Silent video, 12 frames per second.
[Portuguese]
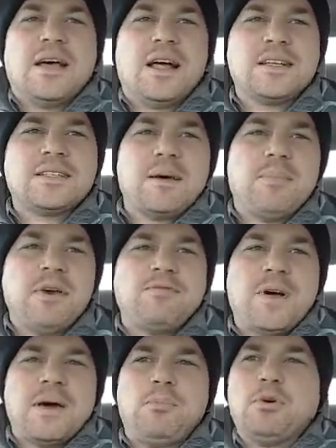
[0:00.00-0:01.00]
ela saber
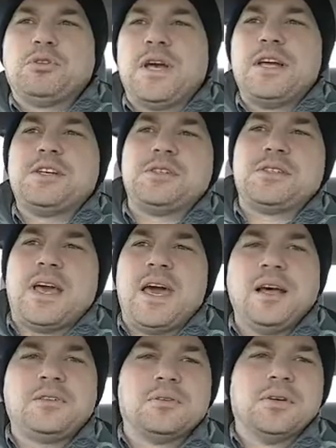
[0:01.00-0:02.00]
falar português
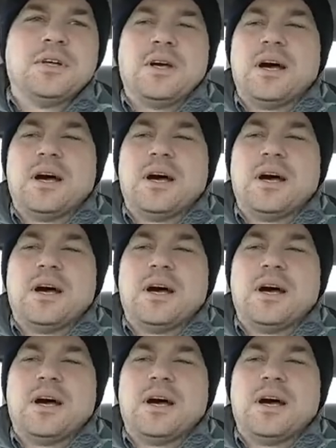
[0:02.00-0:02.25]
certo?